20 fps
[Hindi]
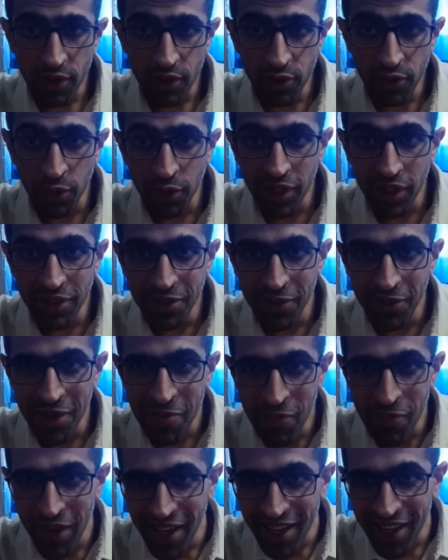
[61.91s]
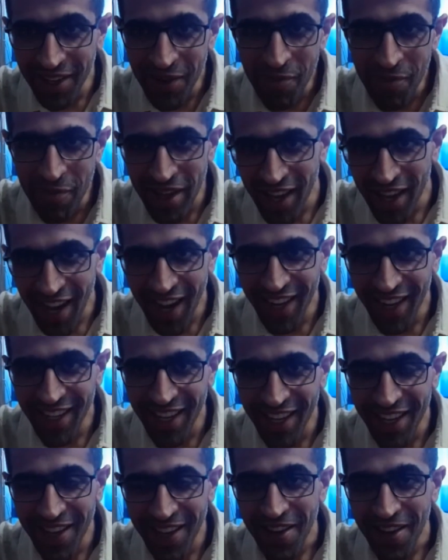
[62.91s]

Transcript: सोई सोई पलक में आके